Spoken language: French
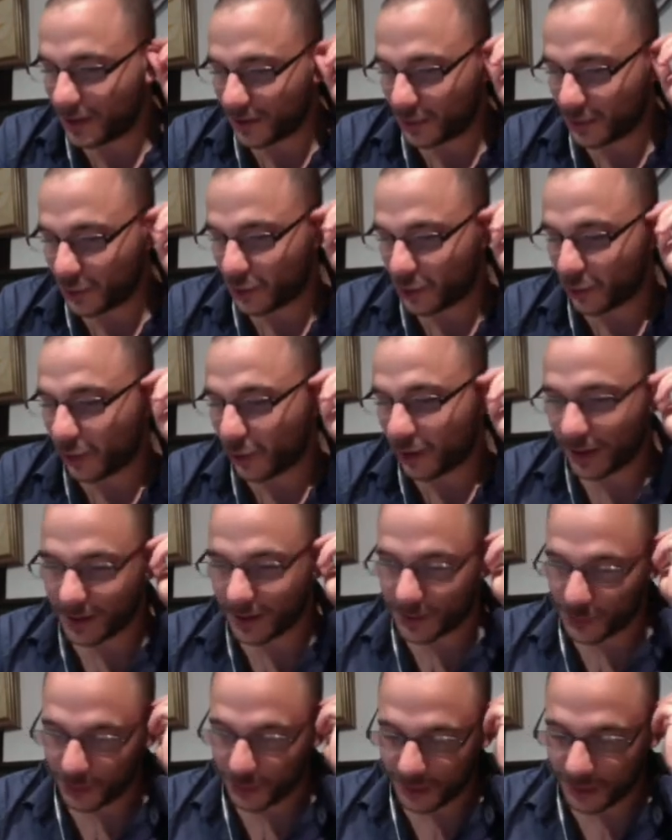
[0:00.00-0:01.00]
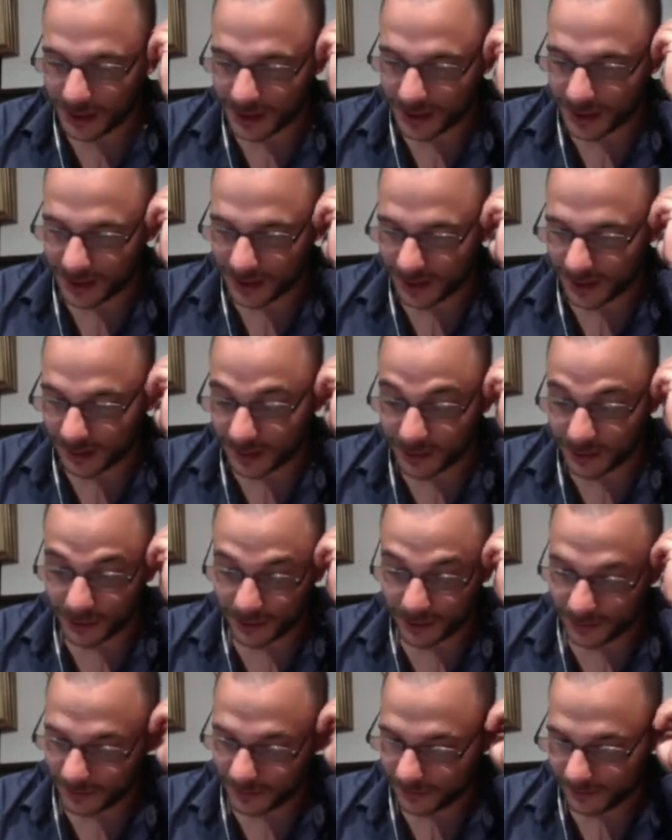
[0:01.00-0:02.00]
justement avec les zombies qui... Ah bah non,
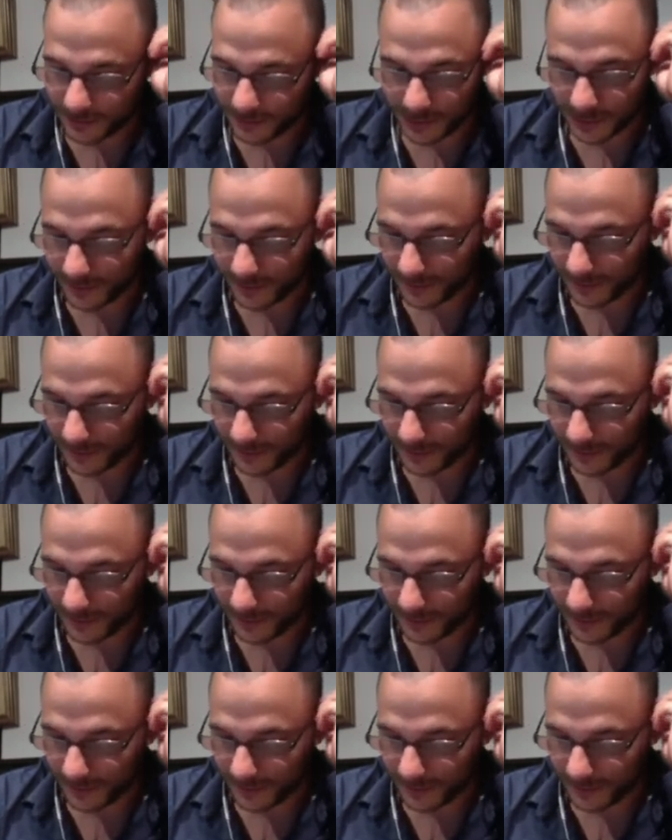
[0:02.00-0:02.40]
non.